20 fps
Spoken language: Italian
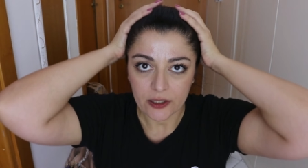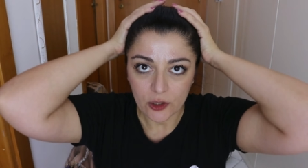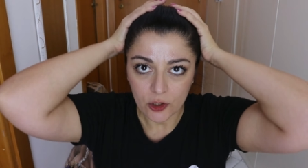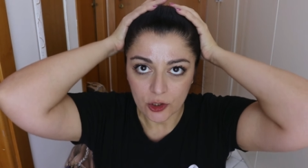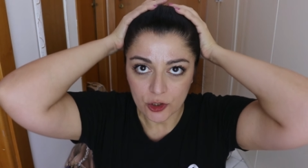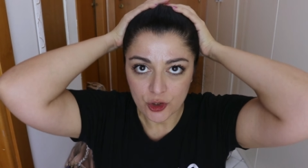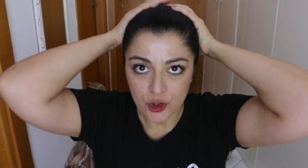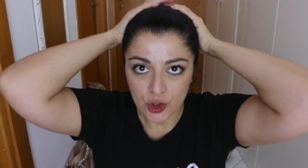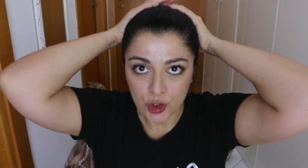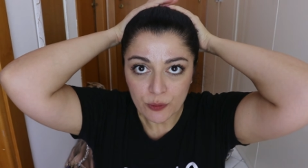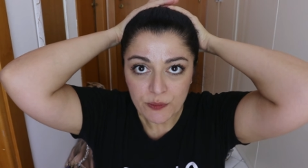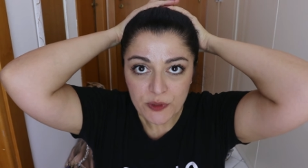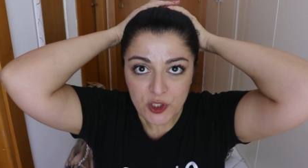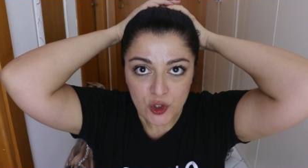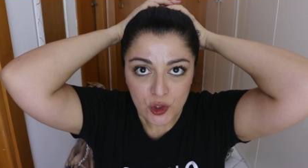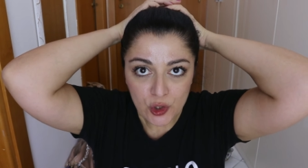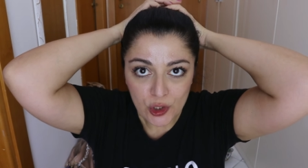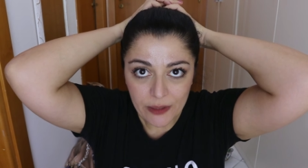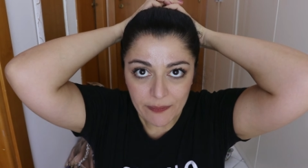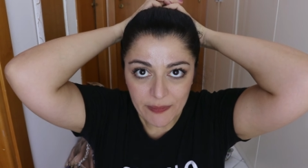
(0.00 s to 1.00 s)
Io oggi non mi
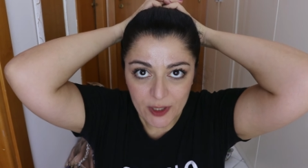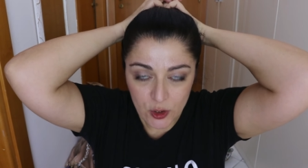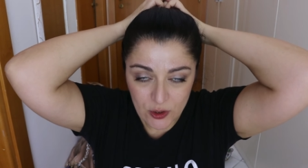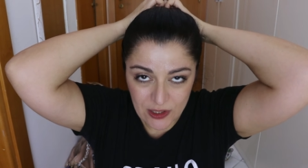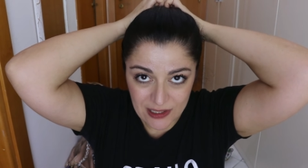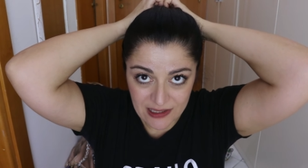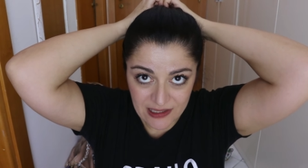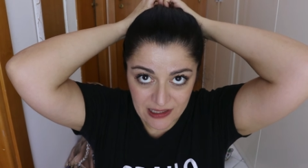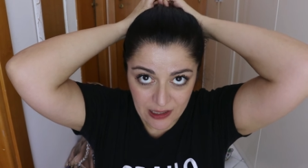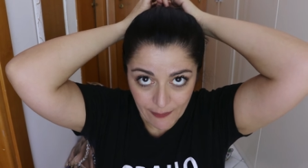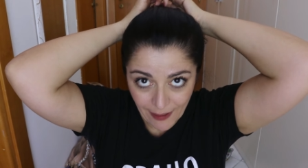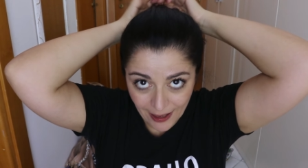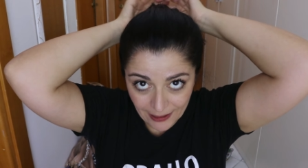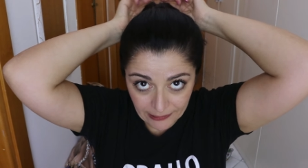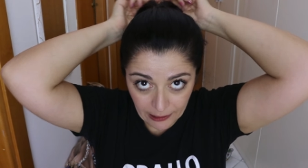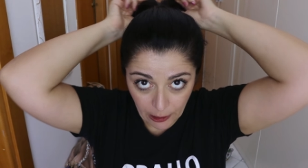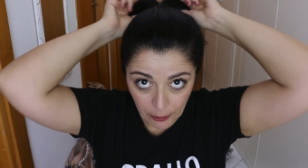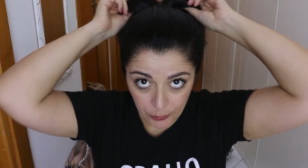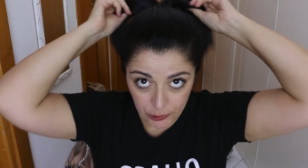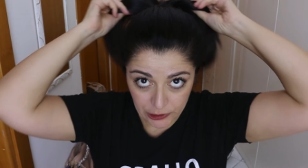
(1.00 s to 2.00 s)
sono nemmeno
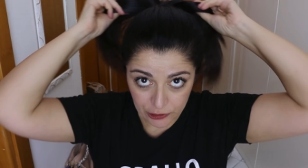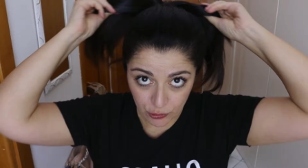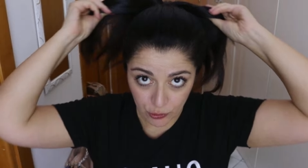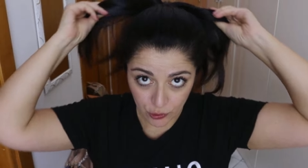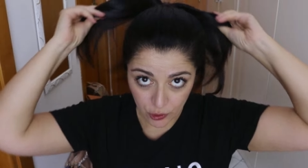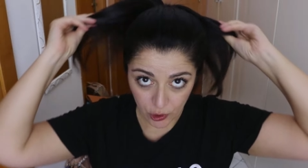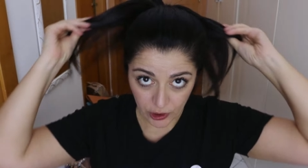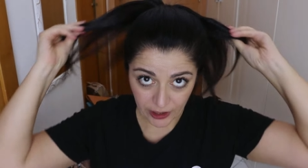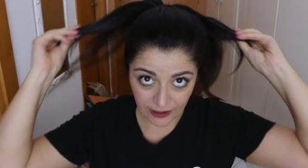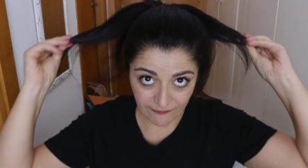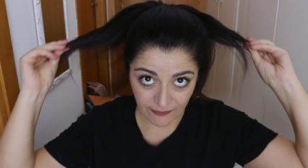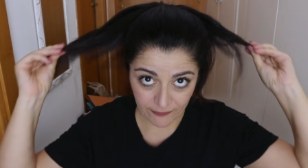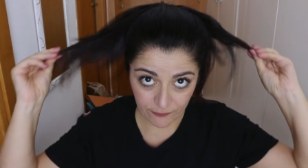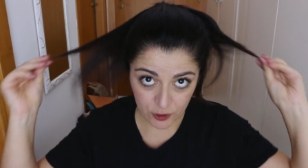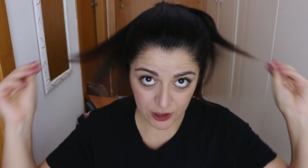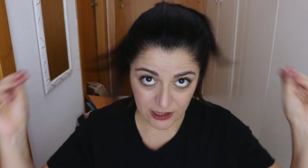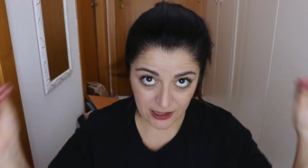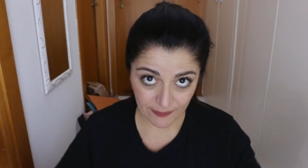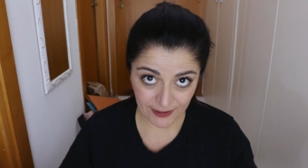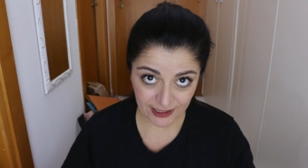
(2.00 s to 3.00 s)
sistemata, ho il trucco che
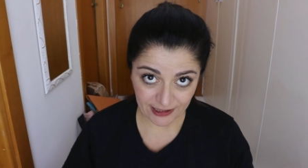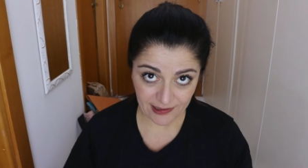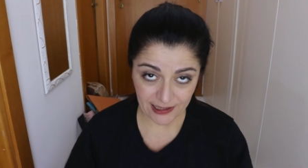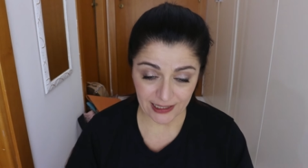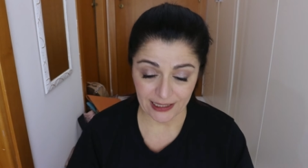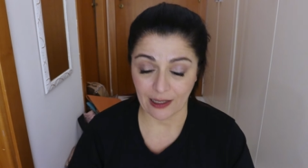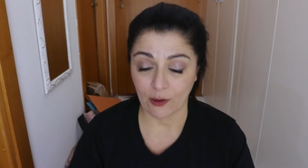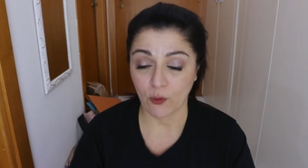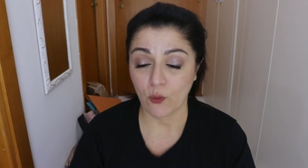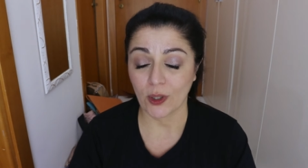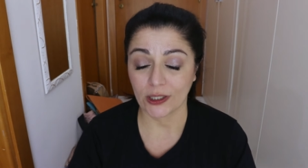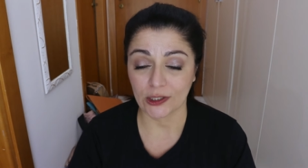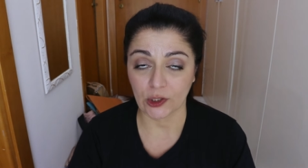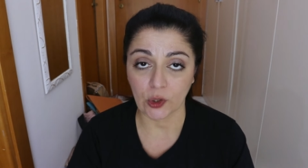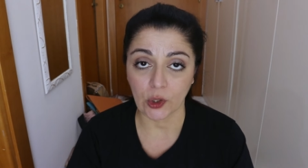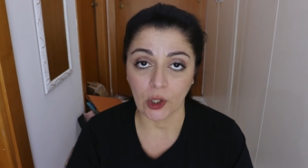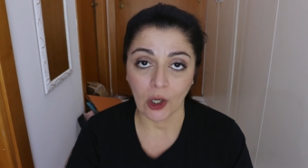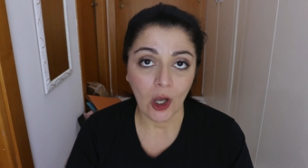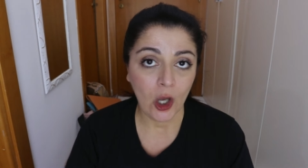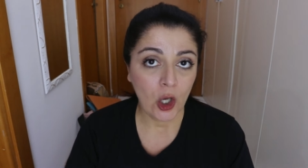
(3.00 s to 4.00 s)
avevo stamattina
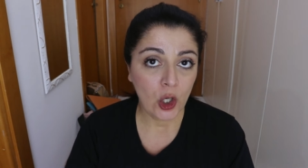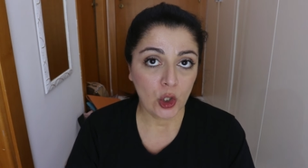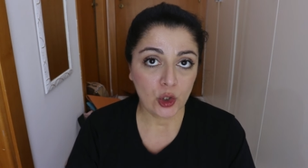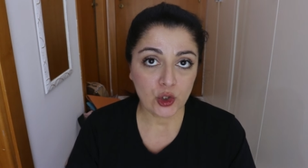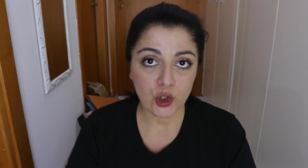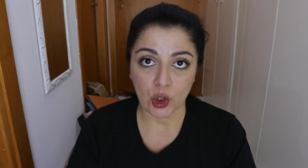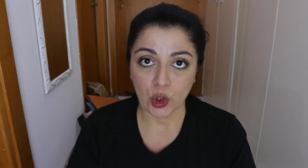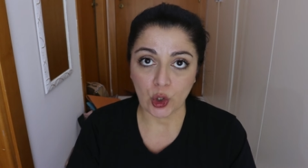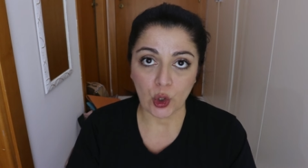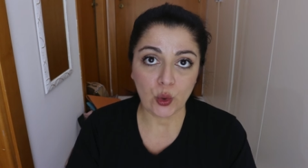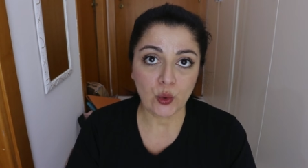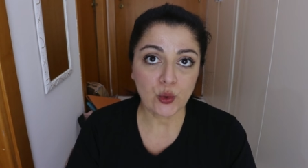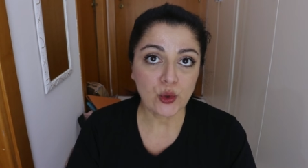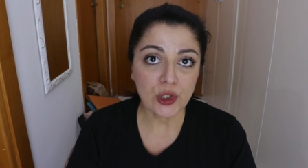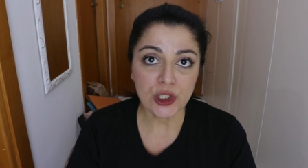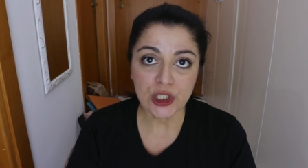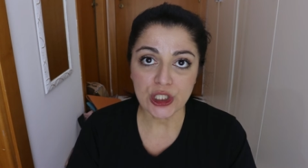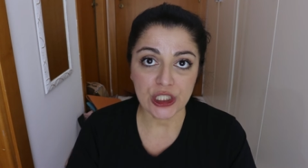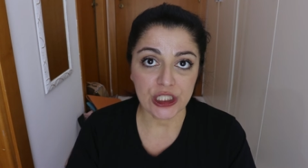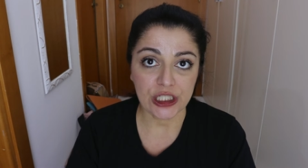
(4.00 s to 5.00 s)
quando sono
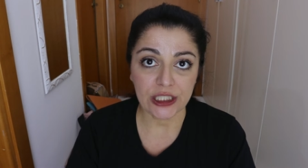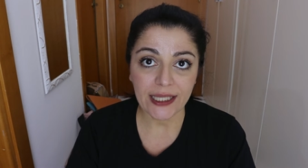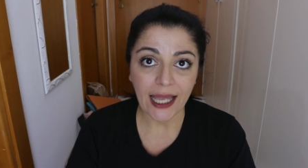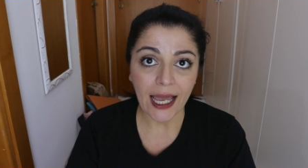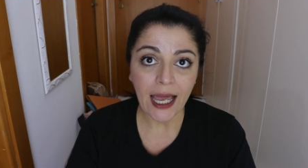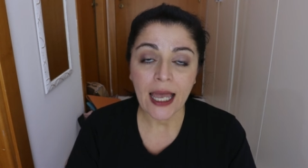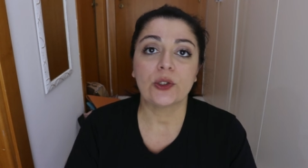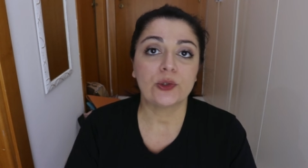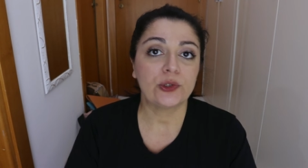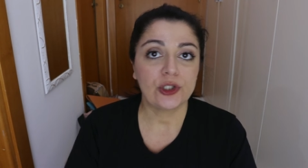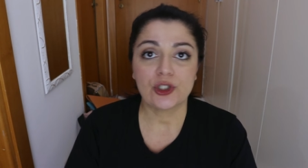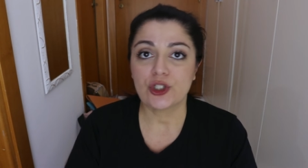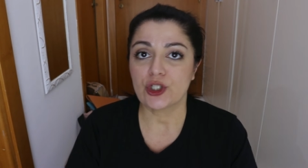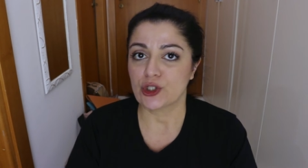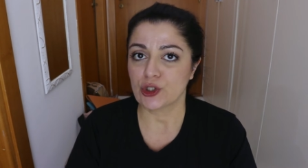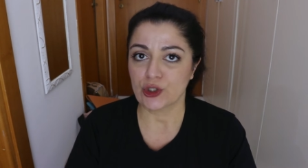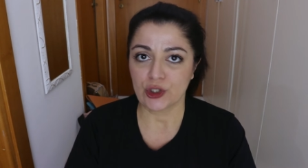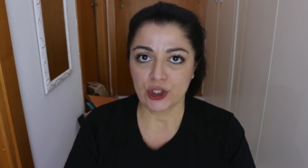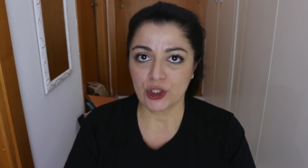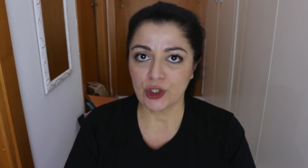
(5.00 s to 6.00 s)
uscita, ho
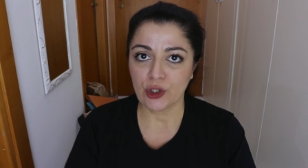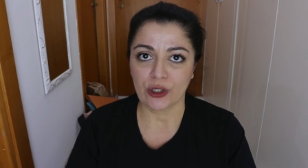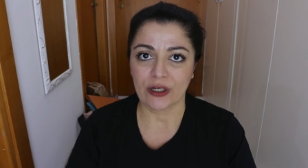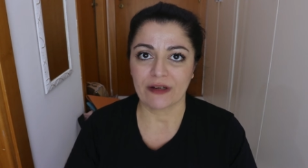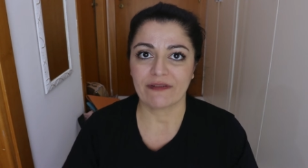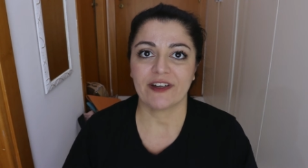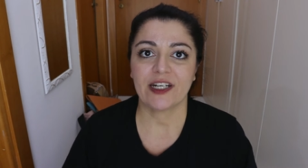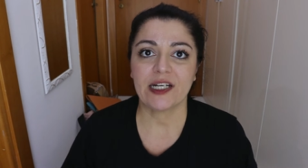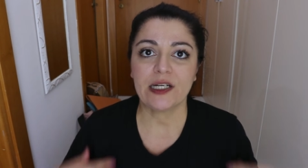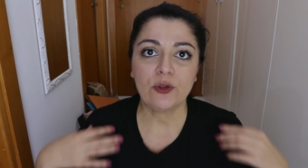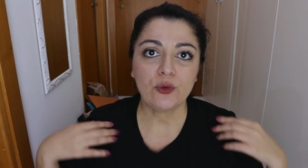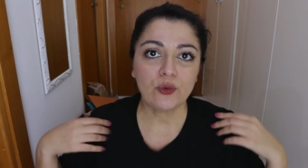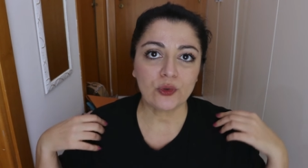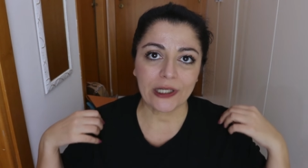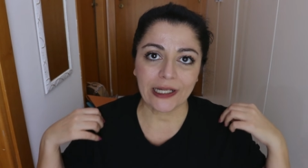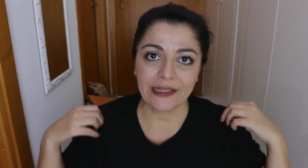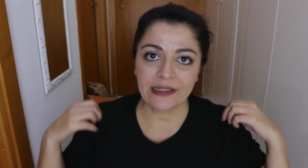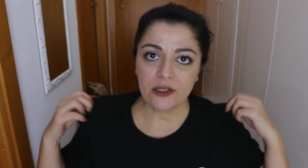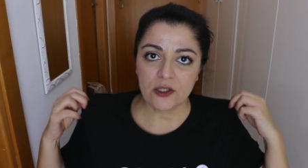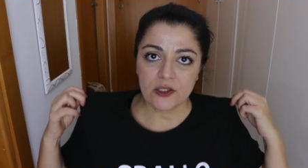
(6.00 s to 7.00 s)
deciso di non rifare
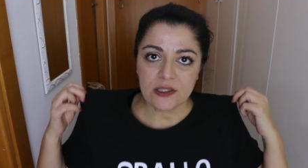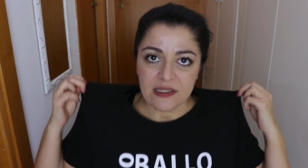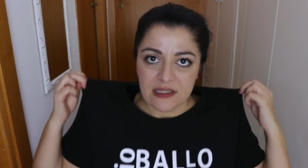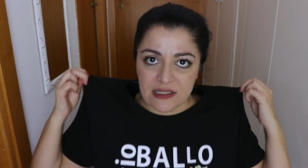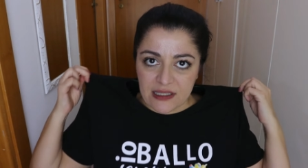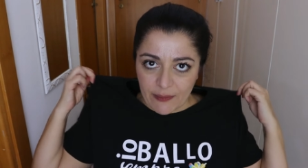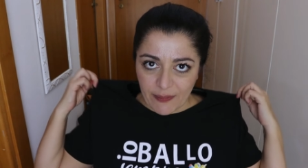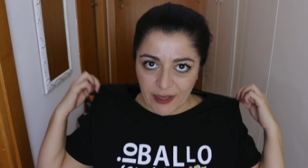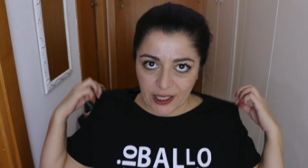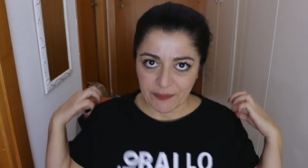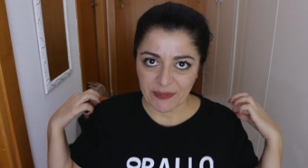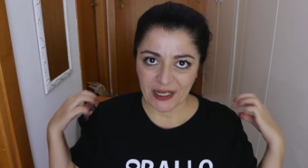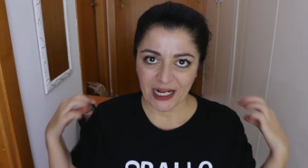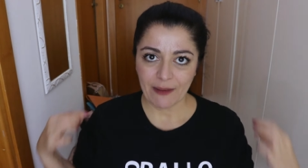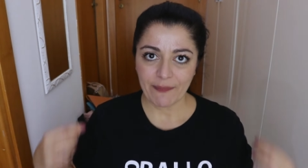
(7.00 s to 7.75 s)
nulla, di non sistemarmi i